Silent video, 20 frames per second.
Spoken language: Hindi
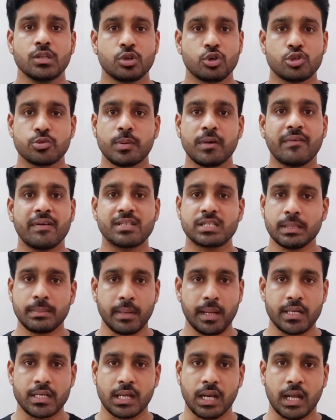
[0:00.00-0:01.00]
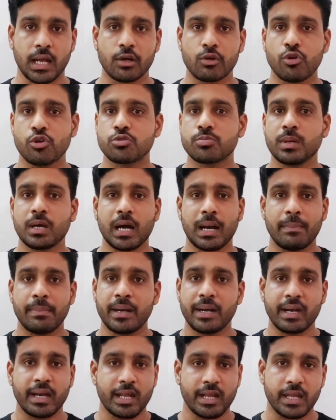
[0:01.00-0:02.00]
तो उसमें व्हाट्सअप नहीं चलेगा क्योंकि उसमें
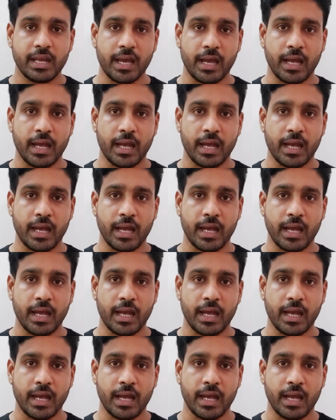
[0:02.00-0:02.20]
अपडेट नहीं